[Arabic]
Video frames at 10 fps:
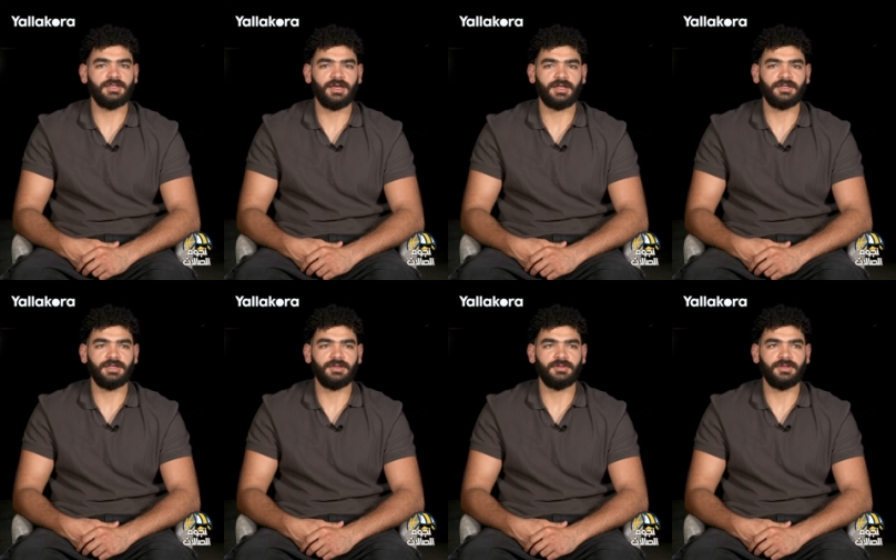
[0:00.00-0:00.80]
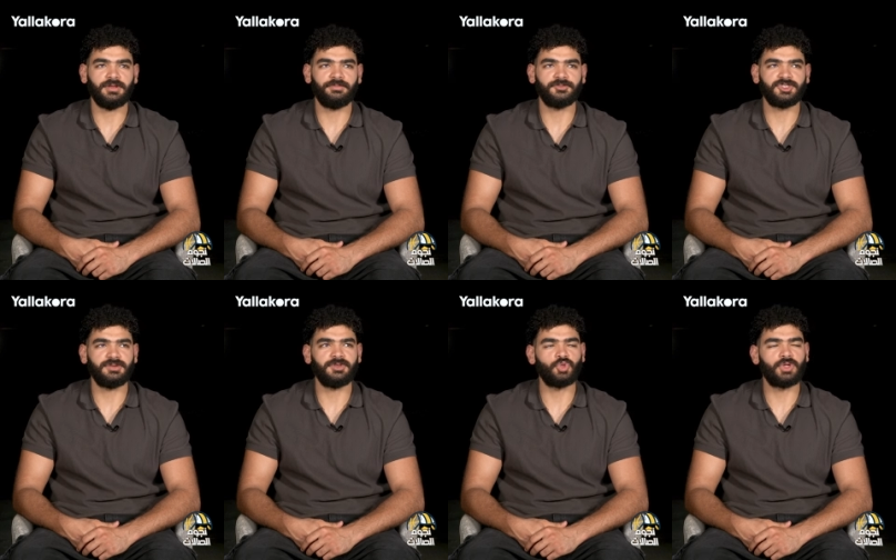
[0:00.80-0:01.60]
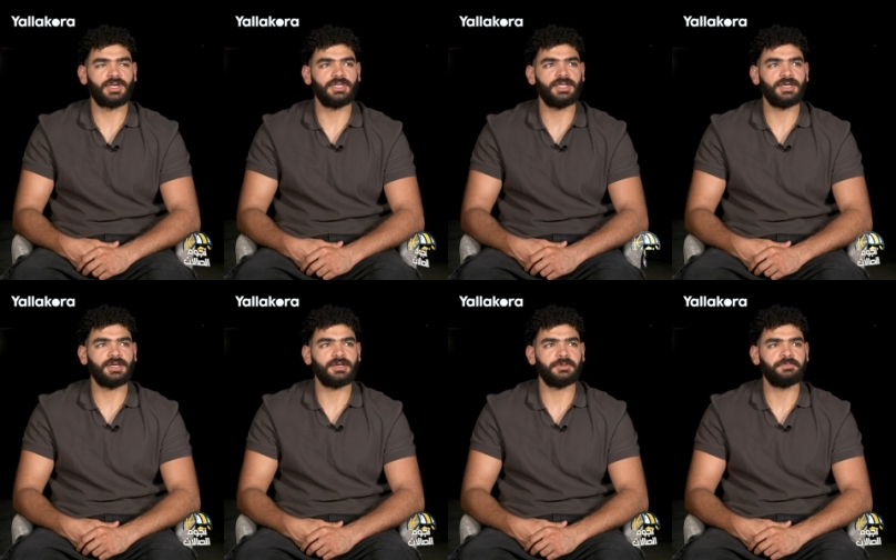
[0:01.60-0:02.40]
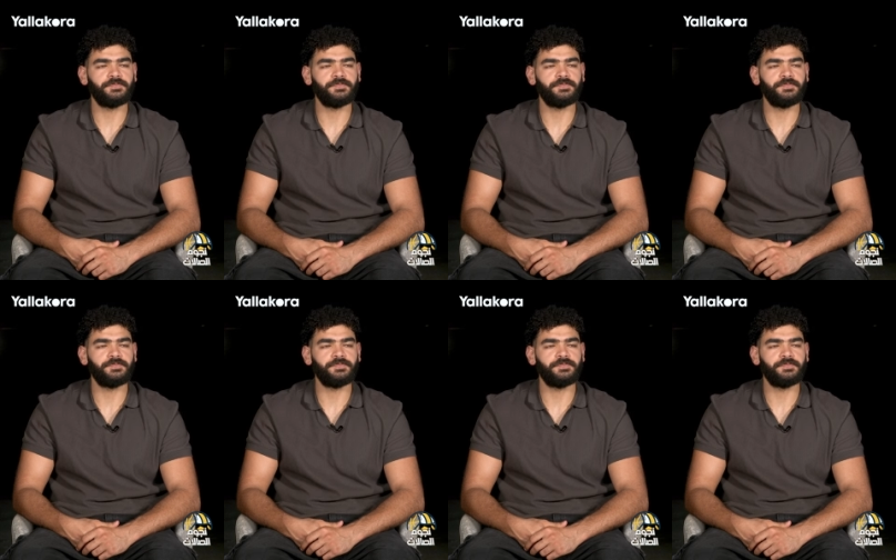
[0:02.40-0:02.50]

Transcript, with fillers: يعني زي ما تقول كده